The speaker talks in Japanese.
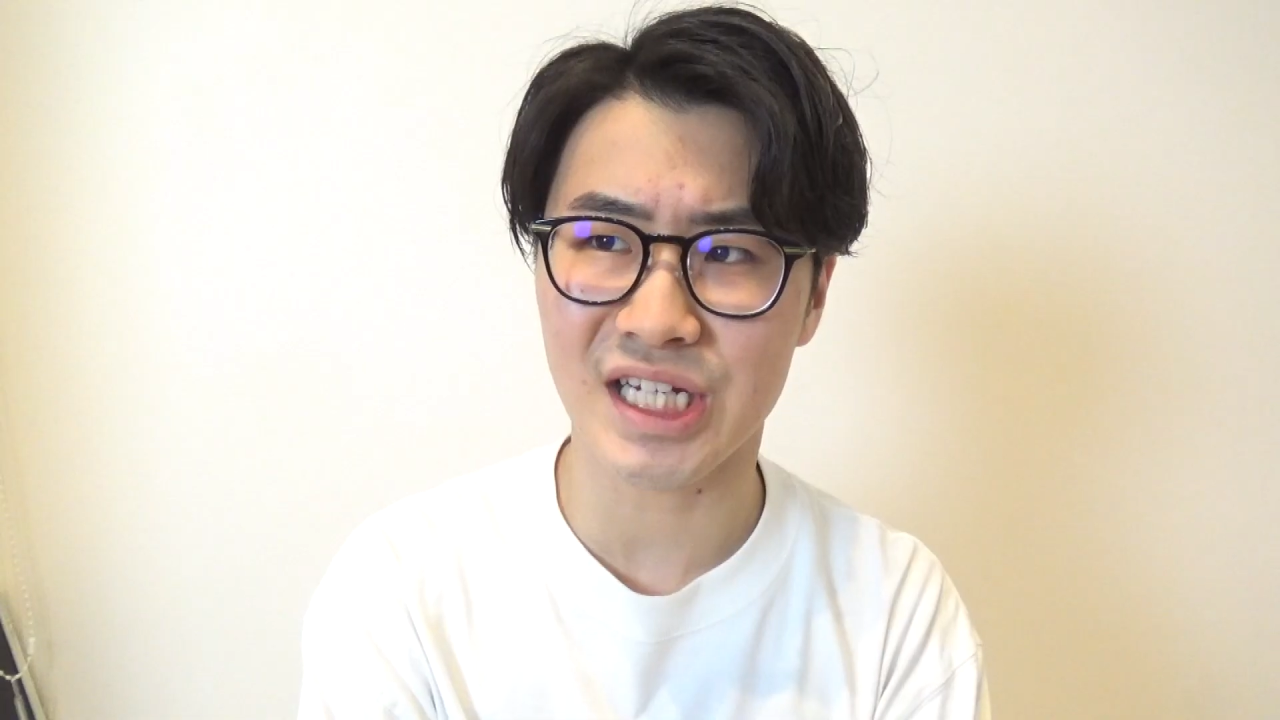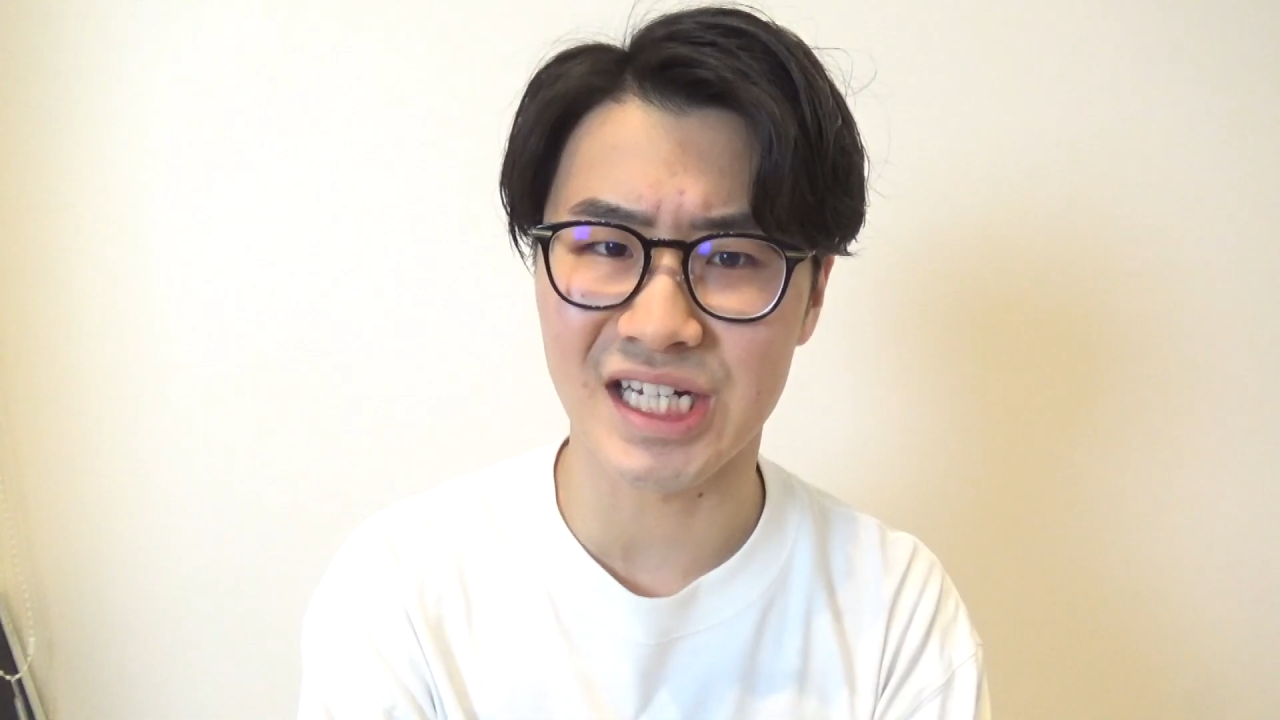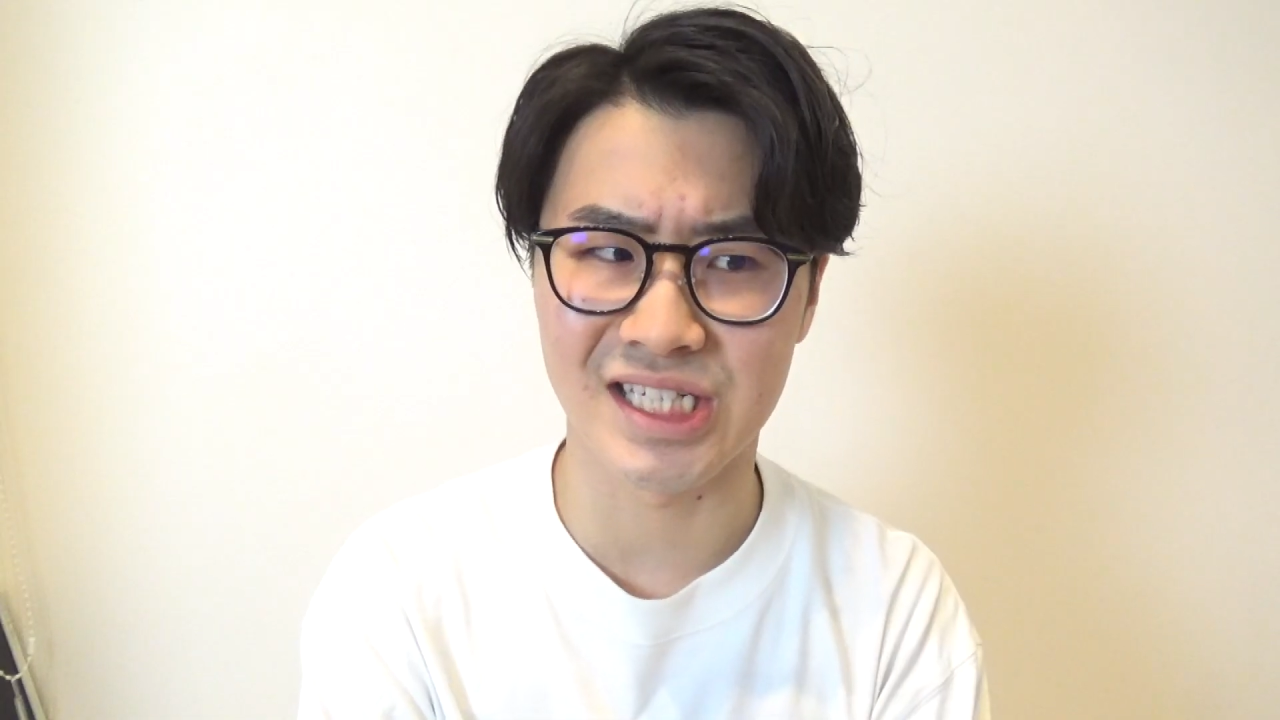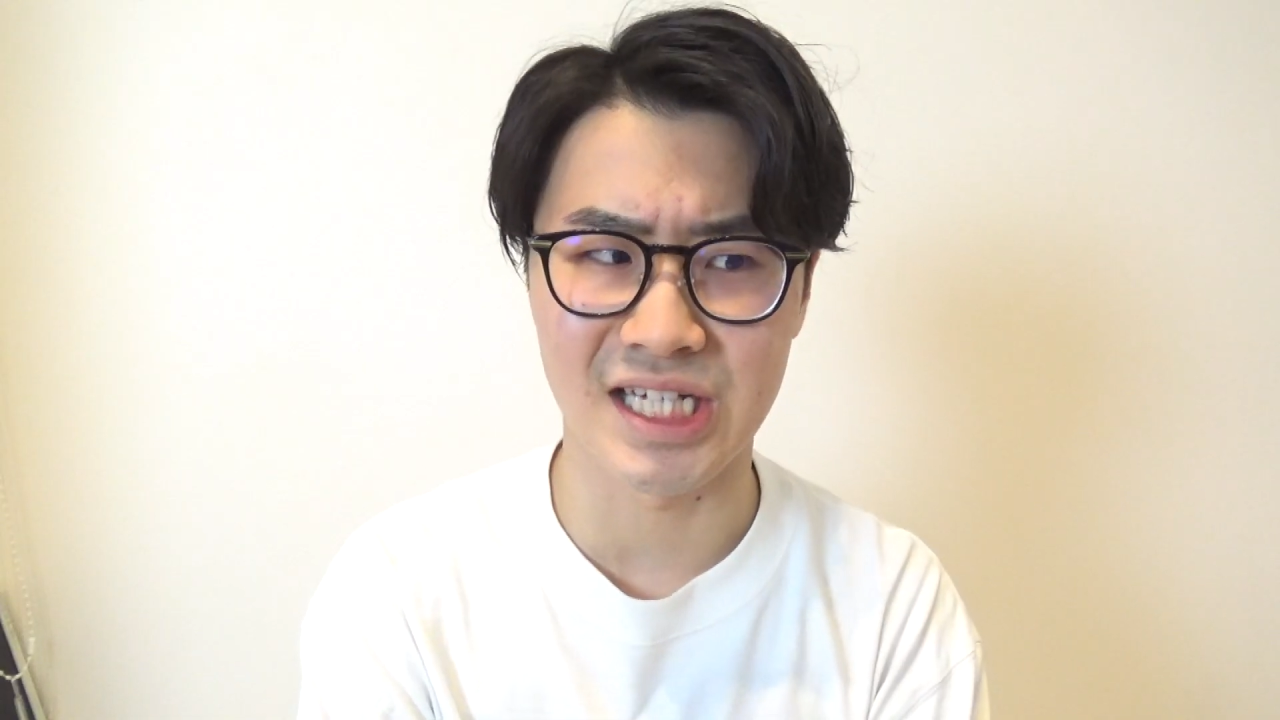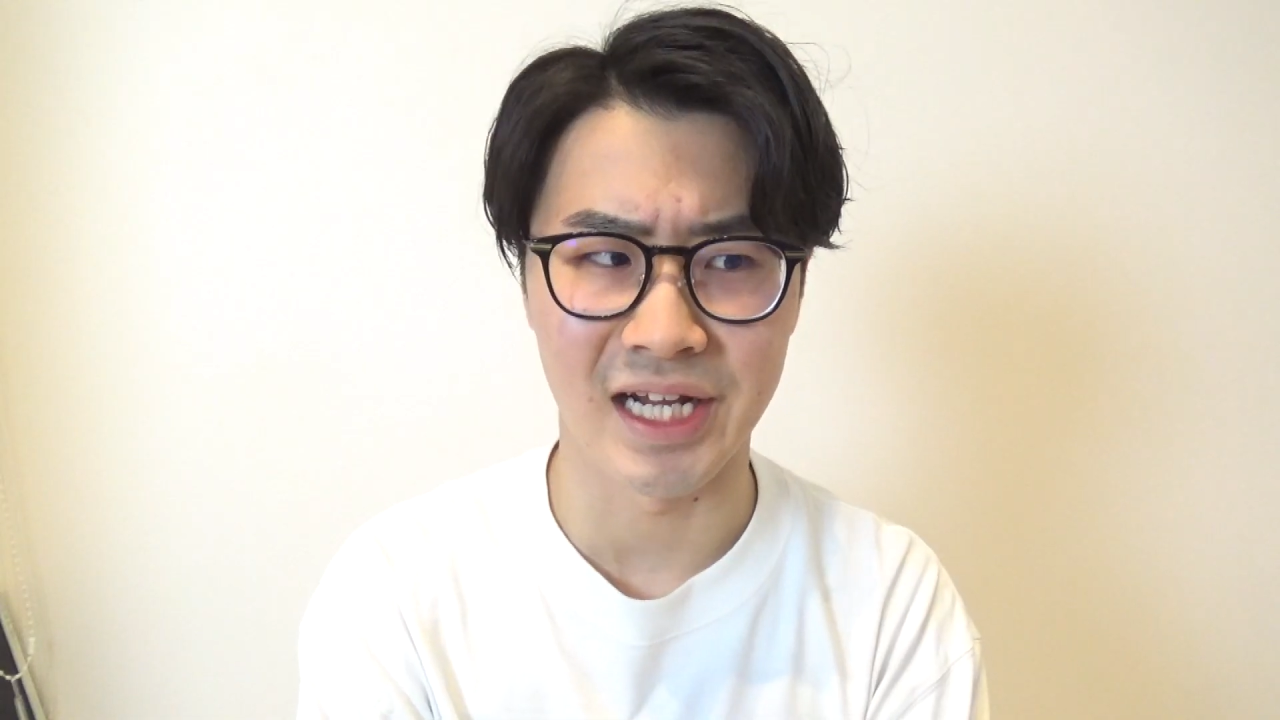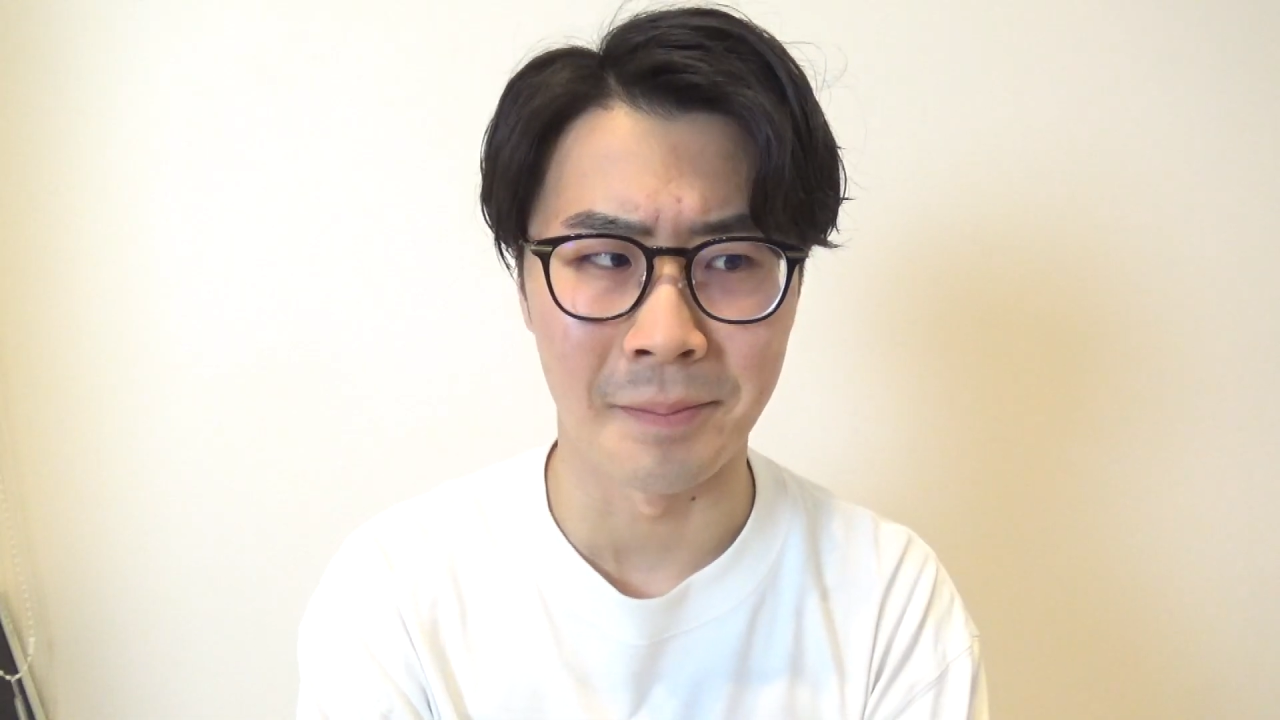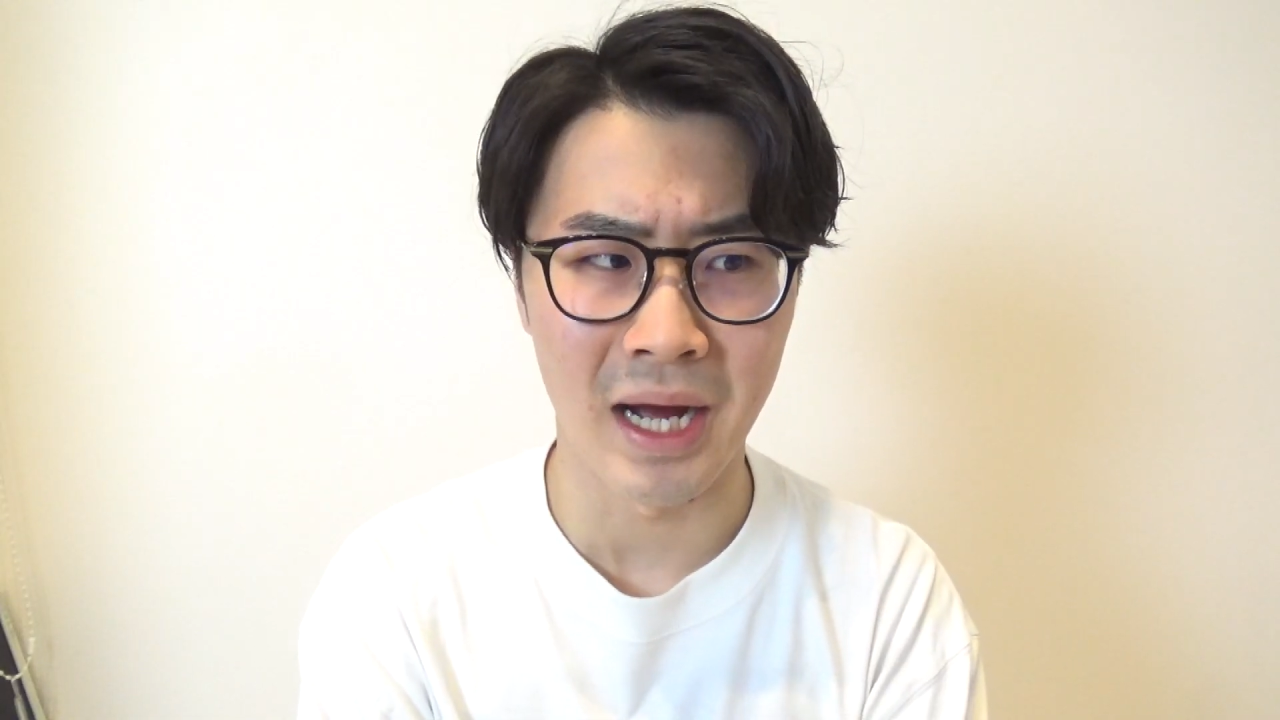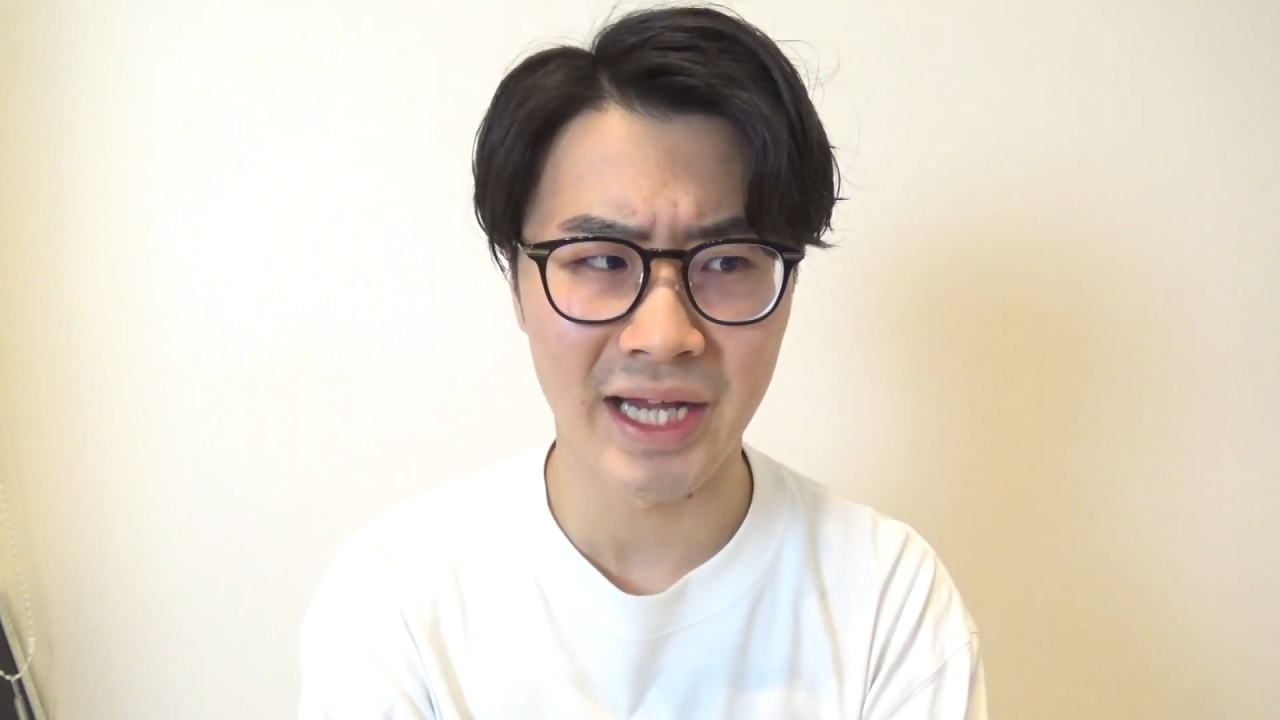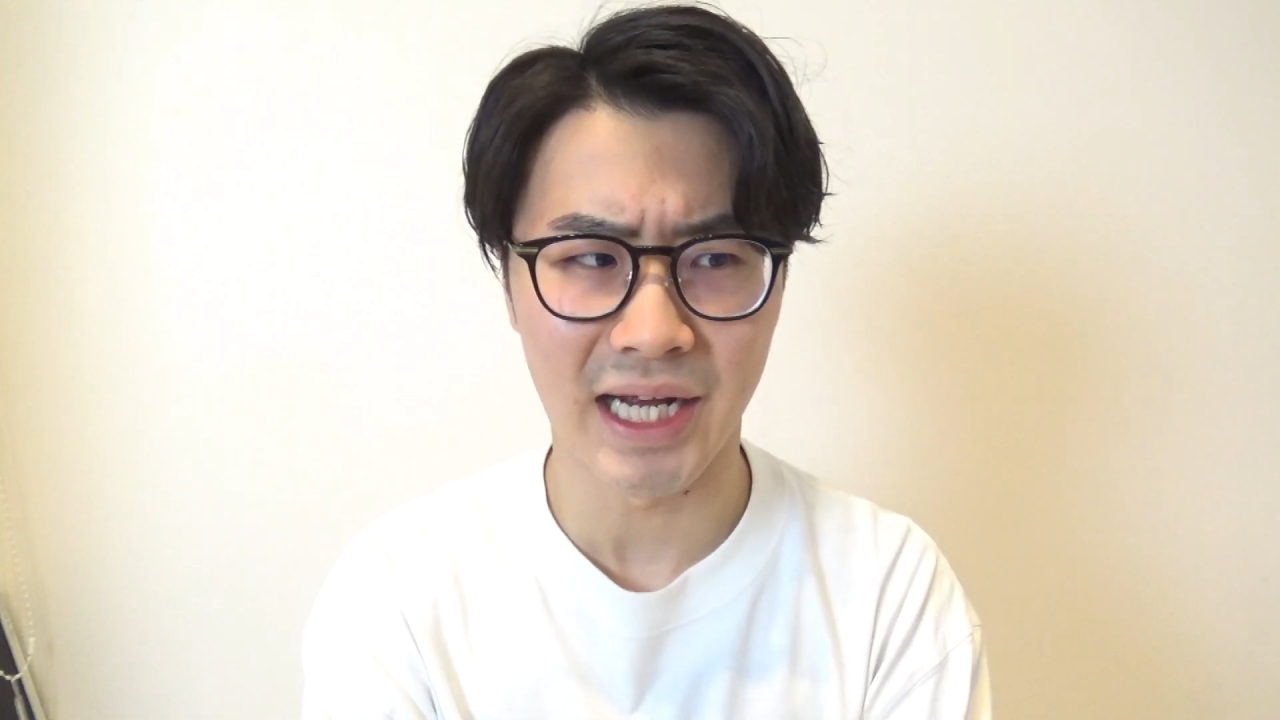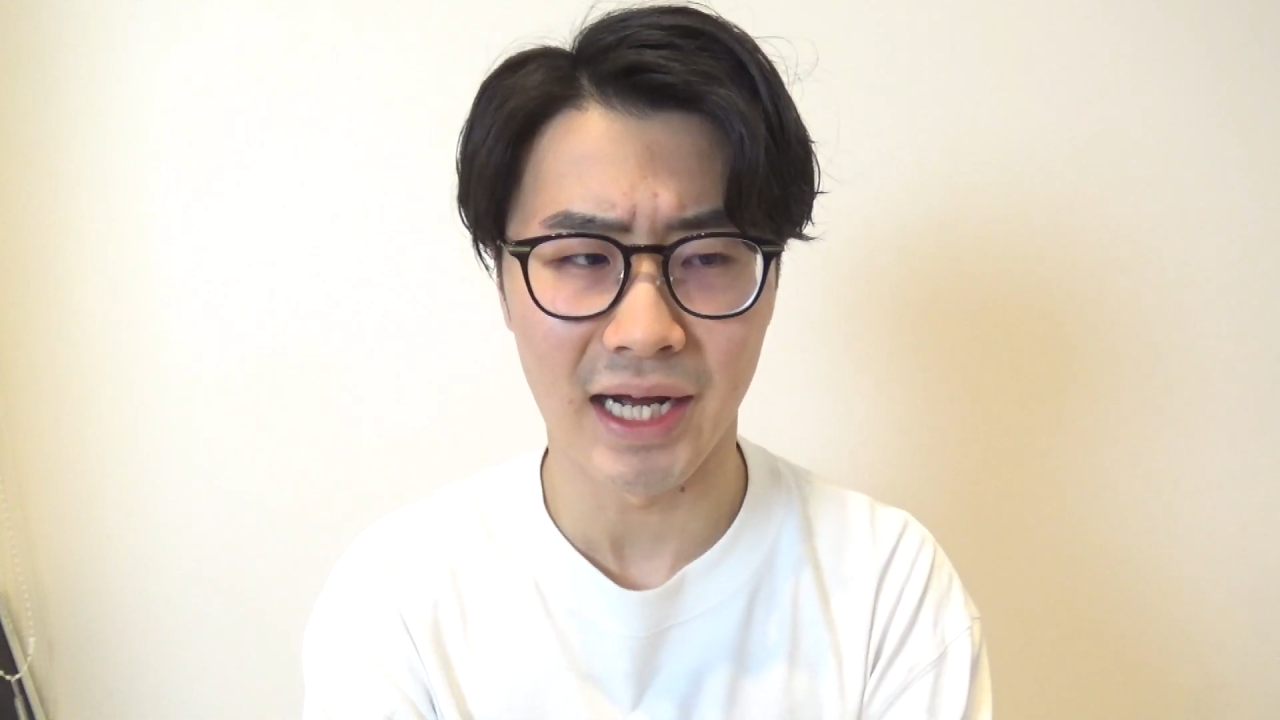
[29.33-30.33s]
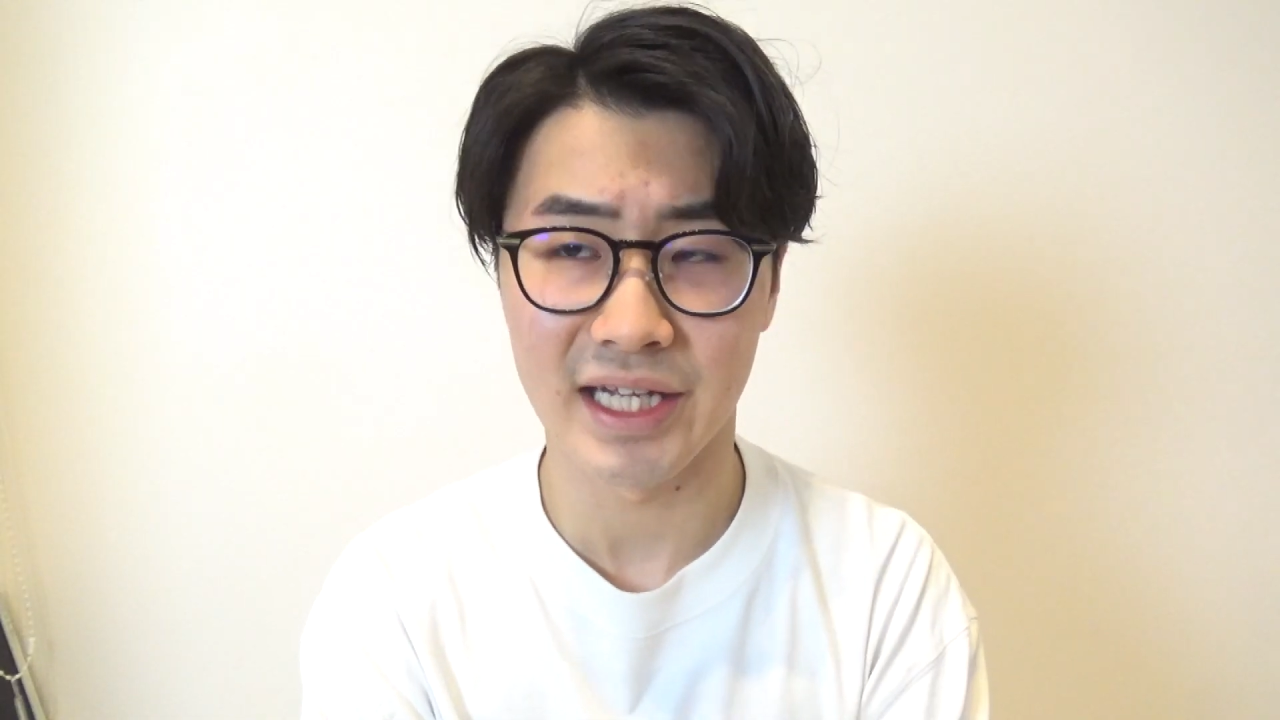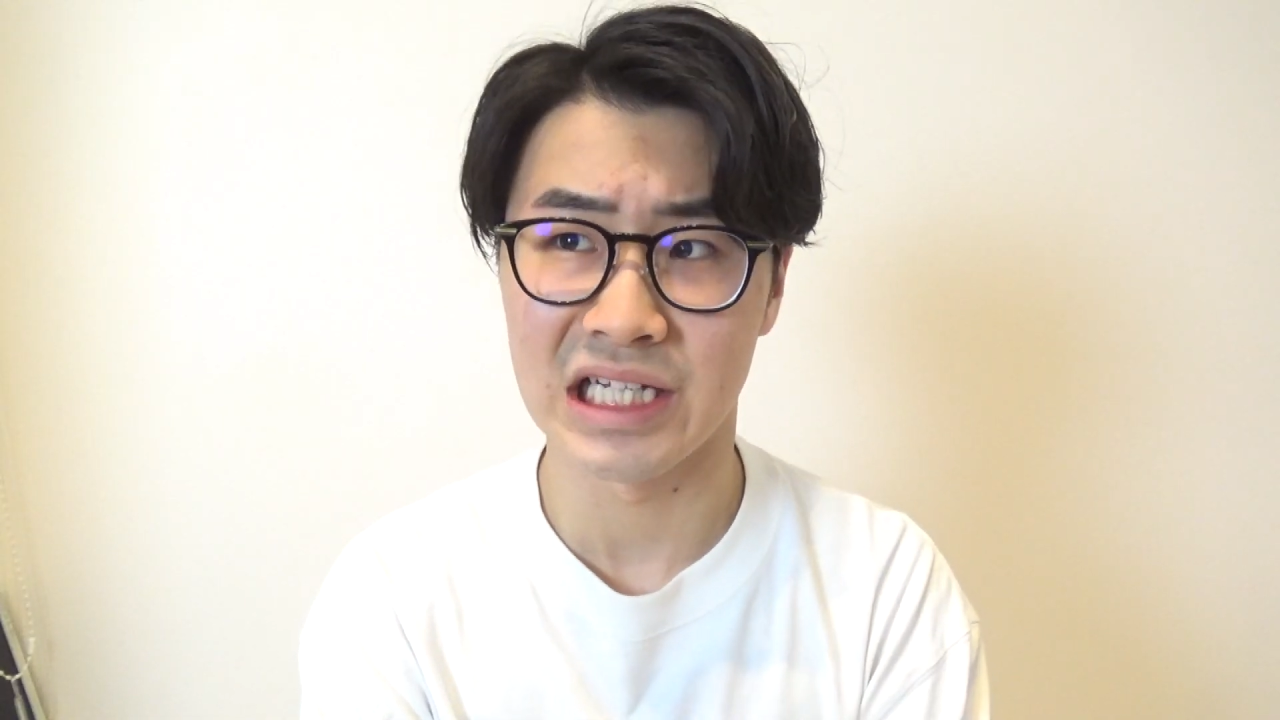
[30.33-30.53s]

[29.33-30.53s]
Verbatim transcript: かしたら前田、